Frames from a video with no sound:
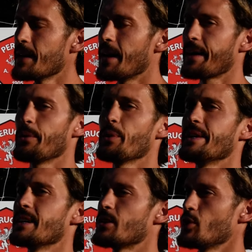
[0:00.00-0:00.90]
anche lui è un
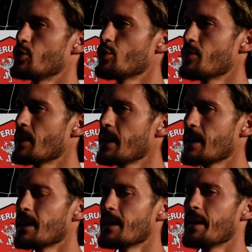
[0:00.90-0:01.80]
allenatore giovane
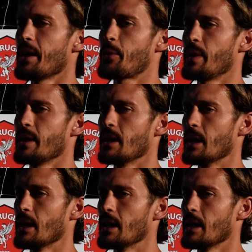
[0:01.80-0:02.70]
e
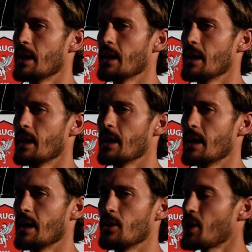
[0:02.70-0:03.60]
quindi
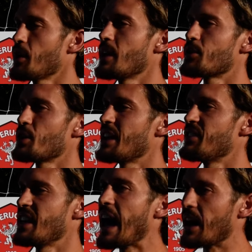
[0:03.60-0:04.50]
eh, non è un allenatore
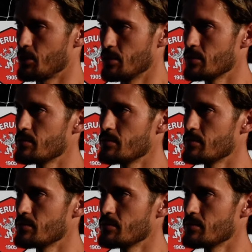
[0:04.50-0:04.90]
navigato,